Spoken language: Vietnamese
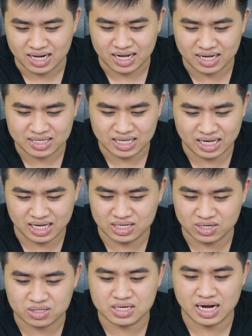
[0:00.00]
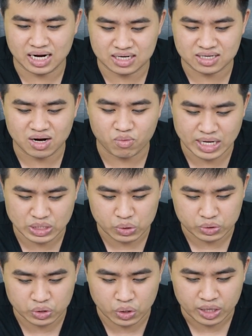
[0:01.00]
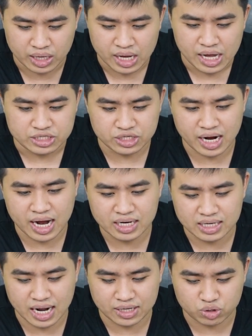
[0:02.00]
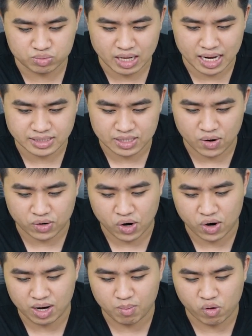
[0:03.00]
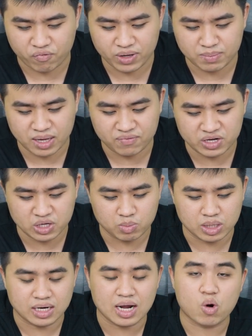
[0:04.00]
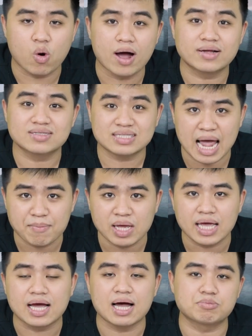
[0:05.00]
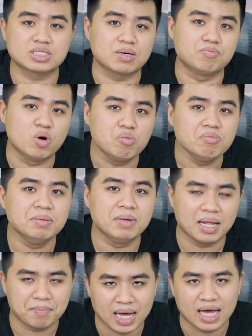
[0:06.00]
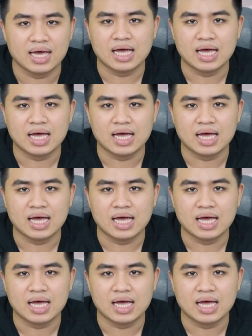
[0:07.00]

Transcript: Đấy, thì rõ ràng là rất là quen thuộc rồi. Chưa hết là chúng ta sẽ còn có là một viên pin với dung lượng là khoảng 8040 mAh.